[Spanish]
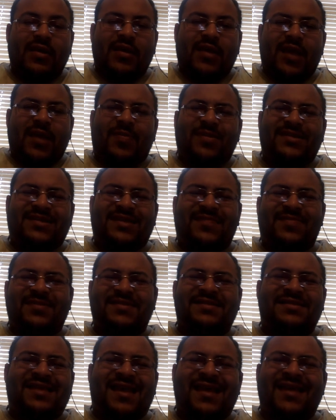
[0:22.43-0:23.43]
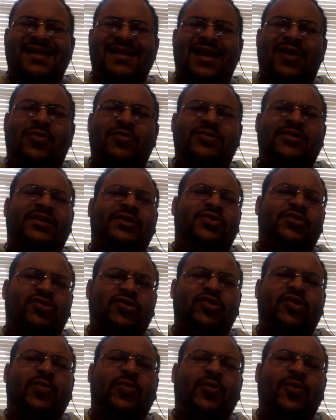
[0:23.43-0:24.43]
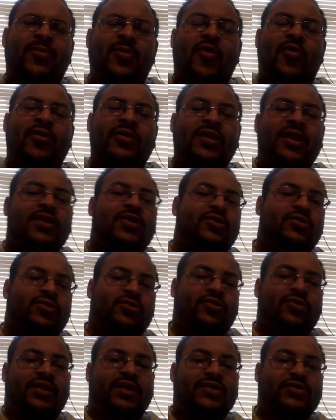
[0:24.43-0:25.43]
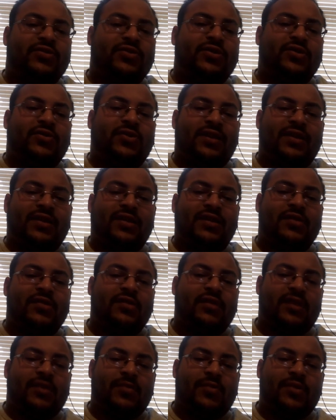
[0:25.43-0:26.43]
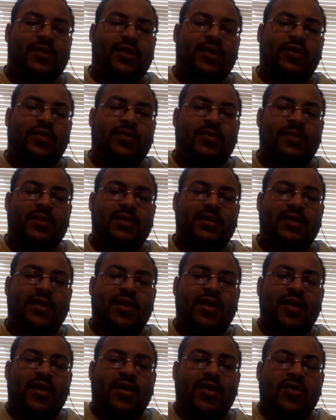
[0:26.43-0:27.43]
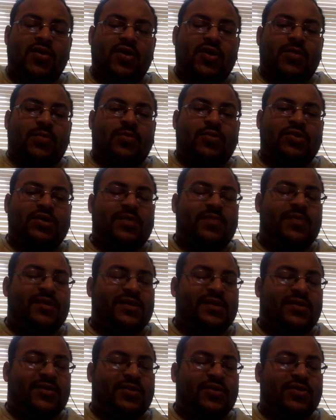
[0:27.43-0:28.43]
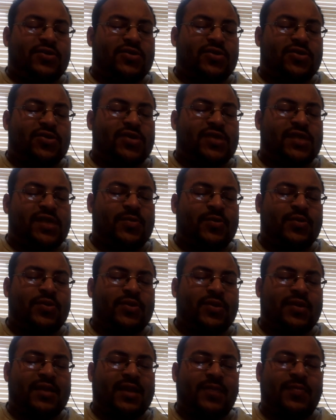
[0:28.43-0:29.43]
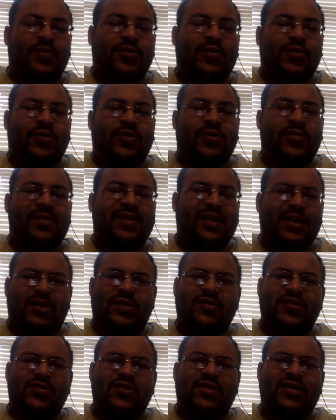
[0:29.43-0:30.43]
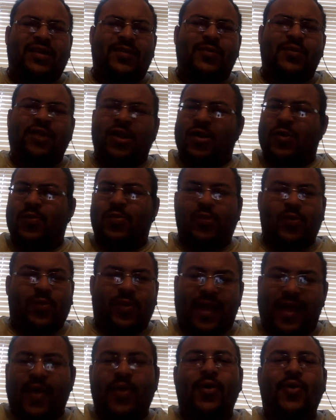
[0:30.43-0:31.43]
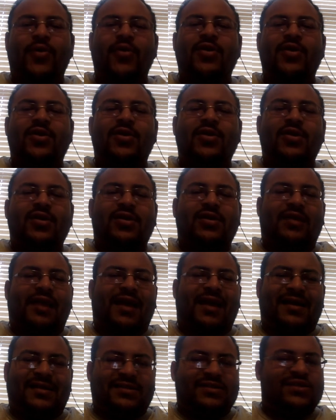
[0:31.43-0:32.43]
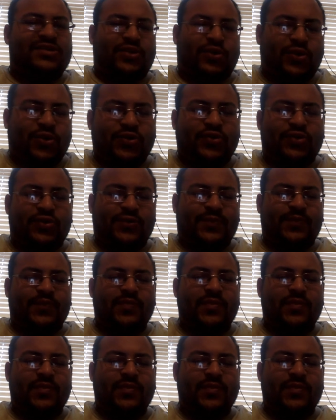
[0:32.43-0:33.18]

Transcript: empecé a pensar en las cosas que nosotros podemos mantener en nuestro corazón durante los tiempos de la tormenta. Muchas veces cuando nosotros estamos en tiempo de tormenta, nosotros estamos tan preocupados, tan ansiosos.